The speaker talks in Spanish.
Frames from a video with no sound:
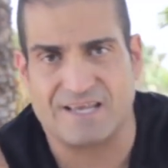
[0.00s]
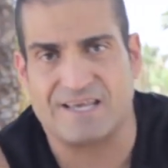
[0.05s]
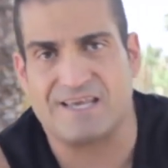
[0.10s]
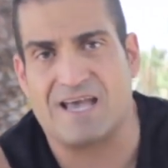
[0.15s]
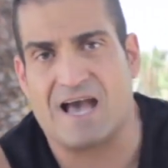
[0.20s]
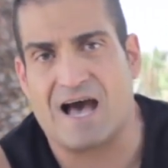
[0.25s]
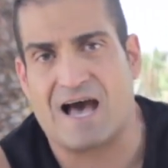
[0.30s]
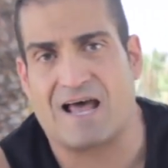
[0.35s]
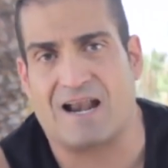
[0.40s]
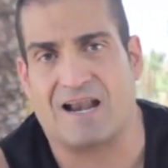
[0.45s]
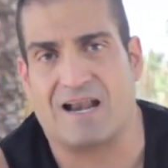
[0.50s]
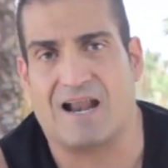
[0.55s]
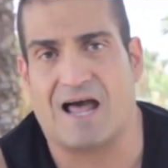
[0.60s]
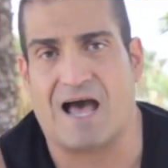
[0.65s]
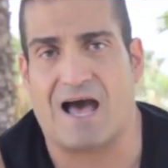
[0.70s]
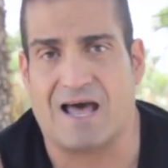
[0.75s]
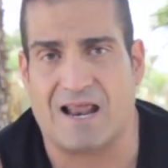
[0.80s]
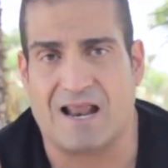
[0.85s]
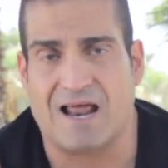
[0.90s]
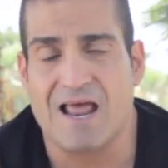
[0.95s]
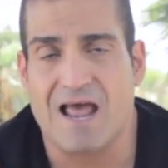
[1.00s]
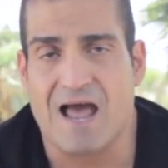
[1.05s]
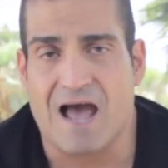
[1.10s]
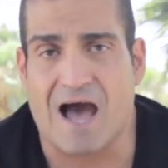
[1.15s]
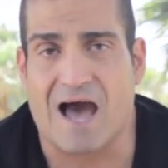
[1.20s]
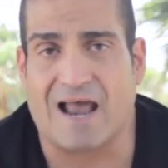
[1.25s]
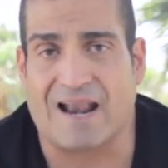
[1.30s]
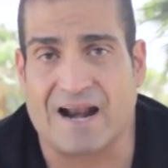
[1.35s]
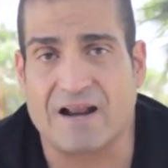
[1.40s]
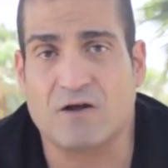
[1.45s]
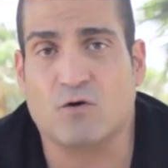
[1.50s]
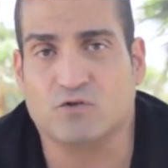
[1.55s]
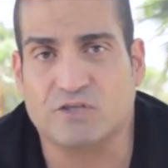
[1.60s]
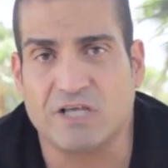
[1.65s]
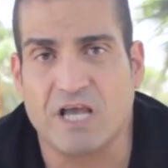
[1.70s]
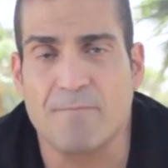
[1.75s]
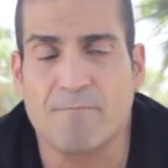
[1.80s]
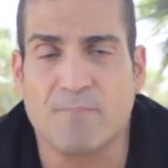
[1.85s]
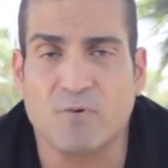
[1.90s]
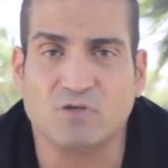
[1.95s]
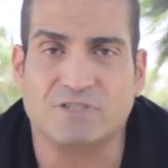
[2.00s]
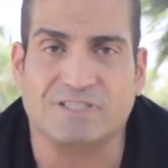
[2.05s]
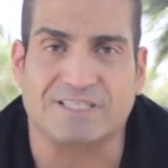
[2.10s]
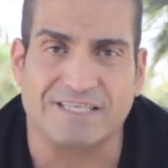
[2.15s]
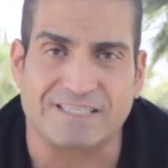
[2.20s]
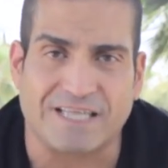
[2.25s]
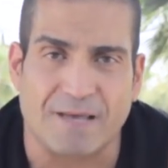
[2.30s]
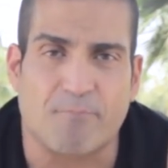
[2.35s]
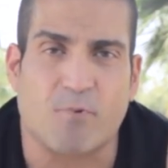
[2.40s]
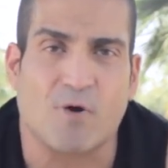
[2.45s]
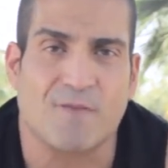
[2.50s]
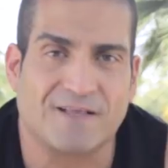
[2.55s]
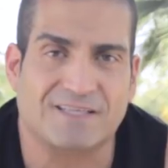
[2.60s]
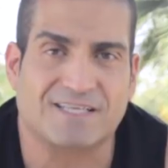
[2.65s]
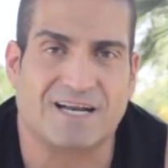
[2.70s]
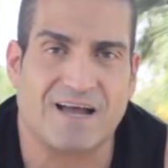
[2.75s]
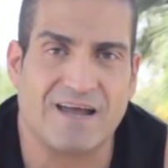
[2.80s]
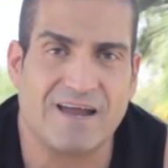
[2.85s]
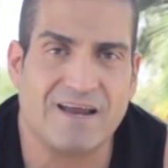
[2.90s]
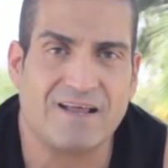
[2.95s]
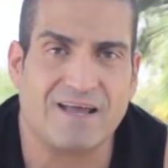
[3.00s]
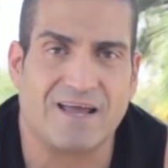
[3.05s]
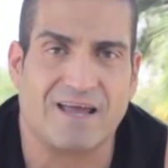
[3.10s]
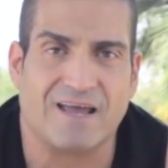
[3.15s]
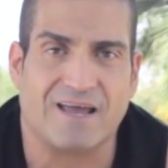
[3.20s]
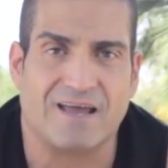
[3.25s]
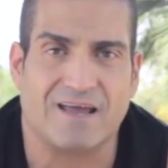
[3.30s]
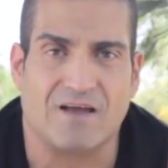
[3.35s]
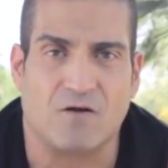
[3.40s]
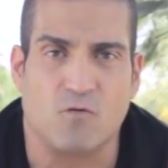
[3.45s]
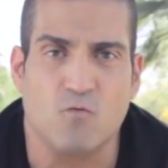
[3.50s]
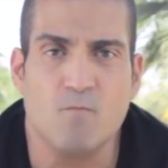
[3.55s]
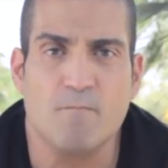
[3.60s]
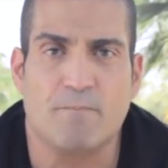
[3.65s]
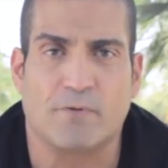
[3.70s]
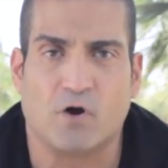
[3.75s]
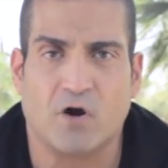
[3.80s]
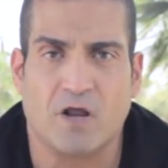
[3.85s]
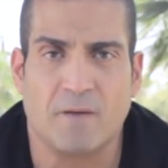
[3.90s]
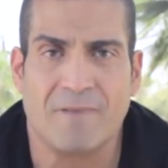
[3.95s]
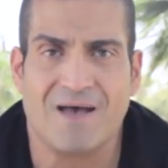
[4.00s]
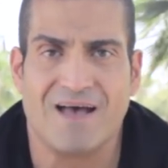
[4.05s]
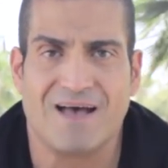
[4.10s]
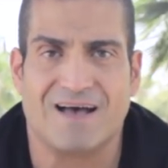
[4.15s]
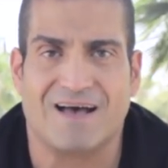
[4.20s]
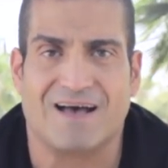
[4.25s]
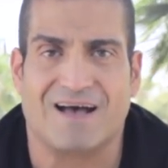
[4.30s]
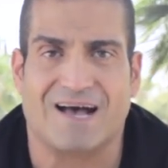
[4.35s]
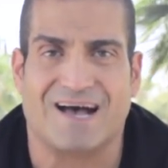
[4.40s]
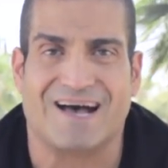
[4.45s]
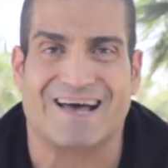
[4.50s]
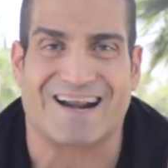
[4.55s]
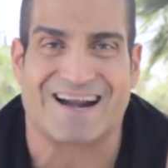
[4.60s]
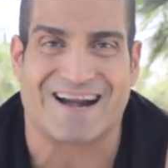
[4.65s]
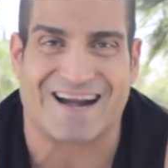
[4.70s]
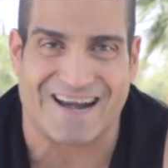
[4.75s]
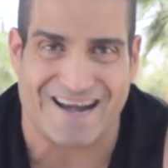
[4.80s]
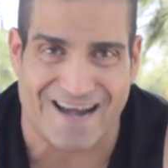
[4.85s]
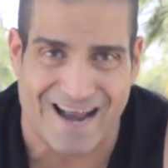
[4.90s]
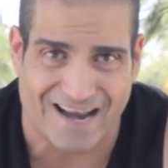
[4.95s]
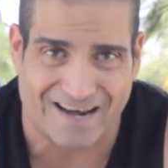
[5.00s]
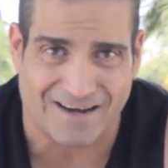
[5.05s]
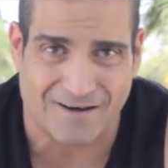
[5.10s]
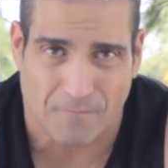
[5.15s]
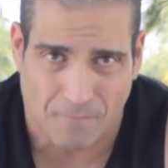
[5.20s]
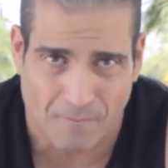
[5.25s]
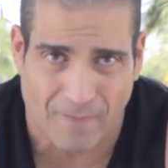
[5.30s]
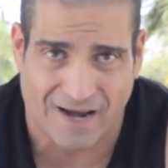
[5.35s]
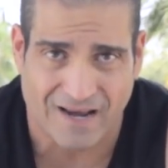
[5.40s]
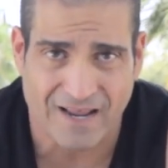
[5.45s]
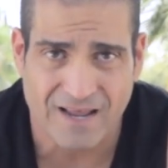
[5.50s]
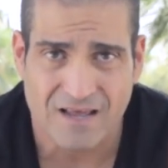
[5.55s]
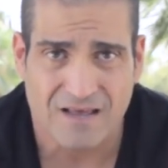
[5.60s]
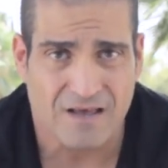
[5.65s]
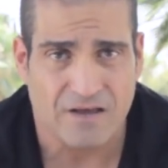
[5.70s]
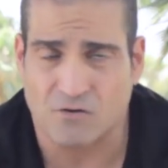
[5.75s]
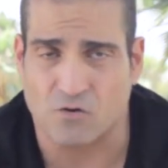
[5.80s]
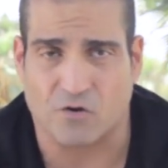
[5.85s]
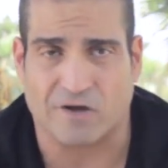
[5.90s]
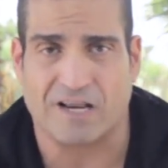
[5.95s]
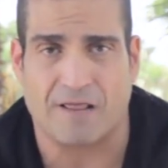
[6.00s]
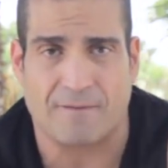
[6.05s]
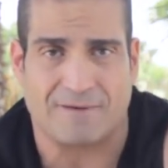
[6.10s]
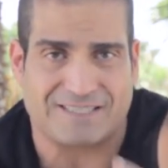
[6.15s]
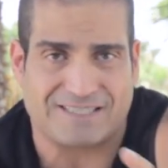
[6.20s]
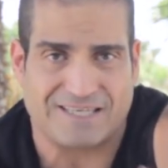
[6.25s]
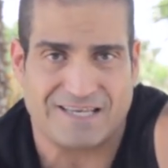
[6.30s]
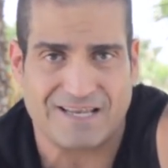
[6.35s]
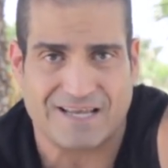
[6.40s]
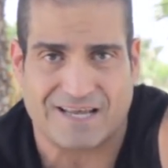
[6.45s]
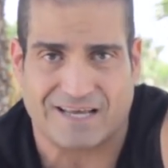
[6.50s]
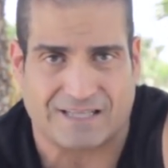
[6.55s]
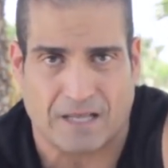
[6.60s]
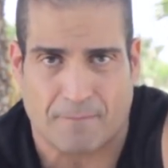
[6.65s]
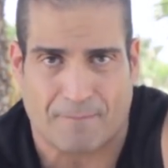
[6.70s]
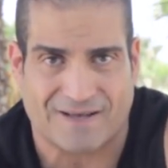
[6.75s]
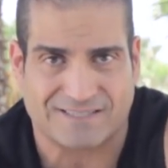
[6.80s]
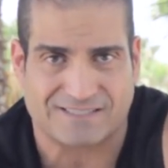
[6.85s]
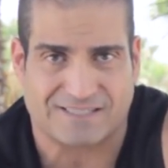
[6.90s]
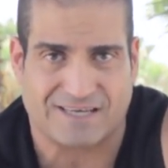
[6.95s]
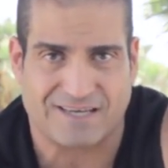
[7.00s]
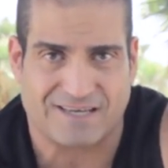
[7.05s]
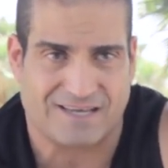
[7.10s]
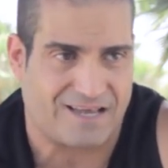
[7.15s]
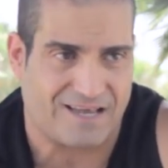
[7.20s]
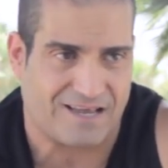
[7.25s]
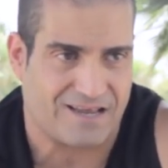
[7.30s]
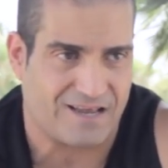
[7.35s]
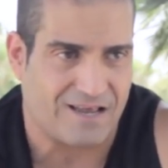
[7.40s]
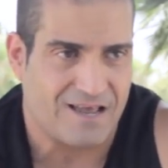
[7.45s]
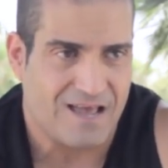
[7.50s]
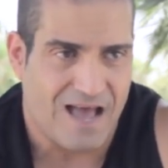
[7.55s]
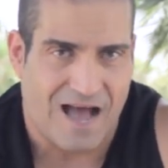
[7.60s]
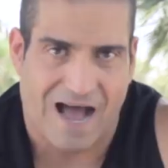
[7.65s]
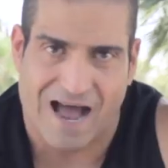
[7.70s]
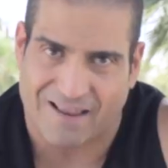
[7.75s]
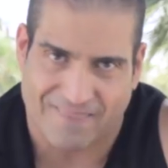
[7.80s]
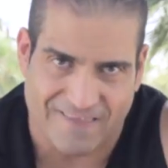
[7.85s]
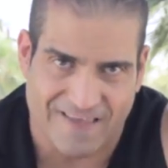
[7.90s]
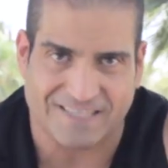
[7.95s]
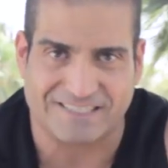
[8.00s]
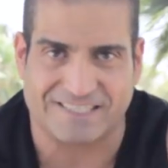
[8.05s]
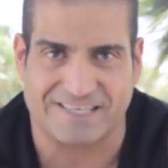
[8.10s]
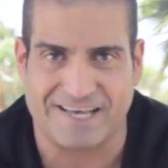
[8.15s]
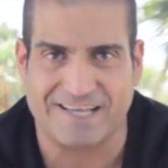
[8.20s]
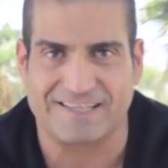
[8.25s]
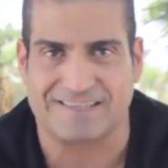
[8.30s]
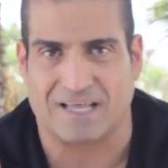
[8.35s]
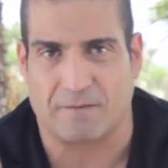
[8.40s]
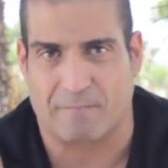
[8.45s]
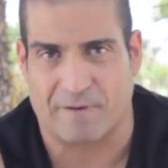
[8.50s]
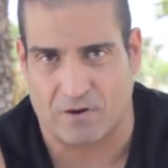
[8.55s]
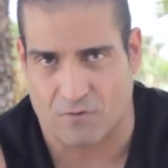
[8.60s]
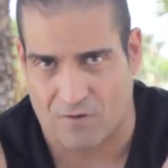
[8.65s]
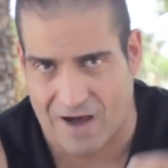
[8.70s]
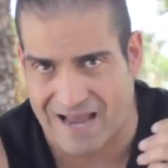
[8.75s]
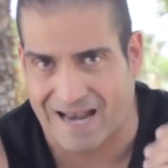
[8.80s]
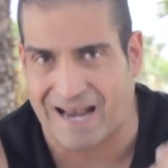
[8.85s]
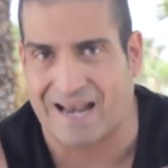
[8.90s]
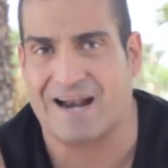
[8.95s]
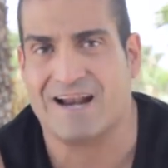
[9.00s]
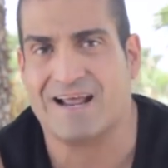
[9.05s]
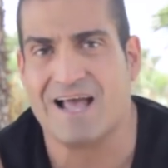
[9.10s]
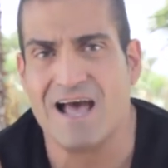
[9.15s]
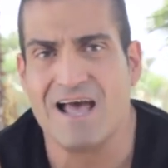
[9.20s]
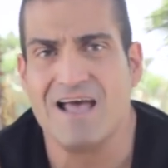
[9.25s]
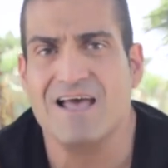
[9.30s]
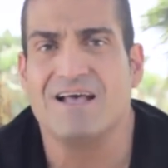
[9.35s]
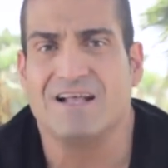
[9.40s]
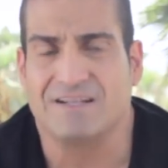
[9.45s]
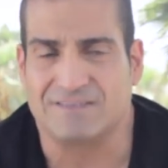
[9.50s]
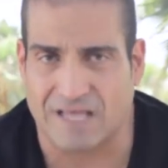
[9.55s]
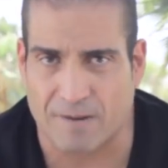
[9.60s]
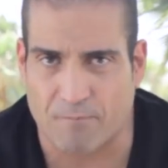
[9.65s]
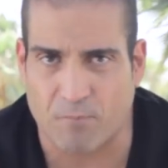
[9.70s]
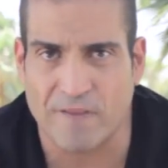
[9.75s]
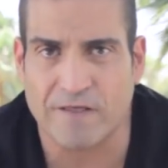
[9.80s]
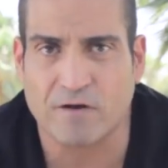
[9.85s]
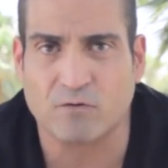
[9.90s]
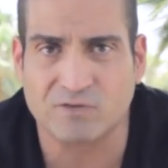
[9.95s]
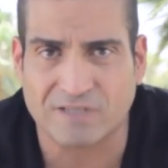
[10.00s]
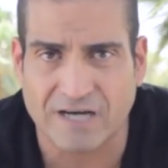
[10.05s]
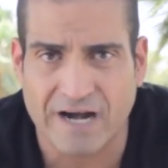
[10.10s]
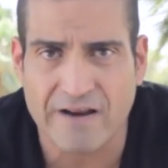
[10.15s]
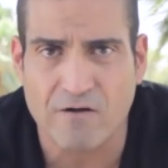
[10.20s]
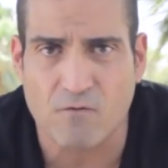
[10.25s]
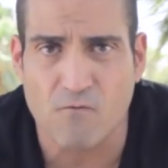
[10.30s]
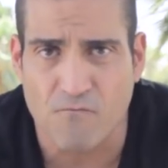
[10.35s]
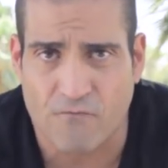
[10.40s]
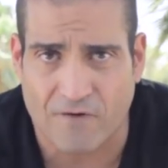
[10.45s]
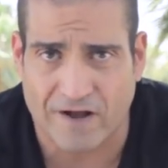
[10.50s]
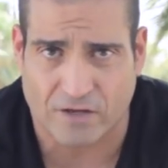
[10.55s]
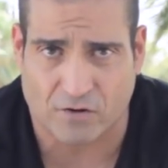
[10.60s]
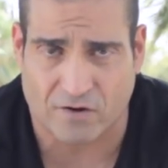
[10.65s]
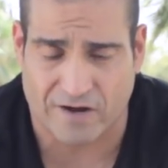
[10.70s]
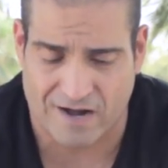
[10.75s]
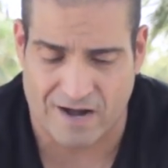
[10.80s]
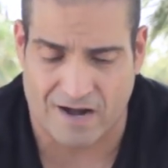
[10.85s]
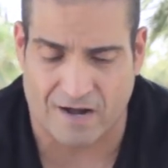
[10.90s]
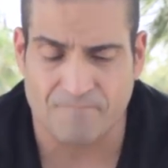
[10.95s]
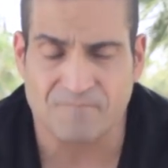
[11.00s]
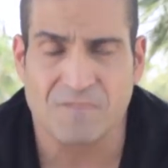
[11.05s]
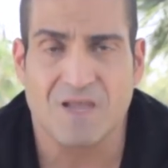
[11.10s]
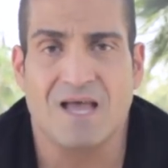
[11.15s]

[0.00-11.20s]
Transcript: y al, a, largo tiempo sí te puede traer eh, un problema renal, ¿vale? No quiere decir que te pase eh, al día siguiente, pero a la larga te puede contraer un fallo renal.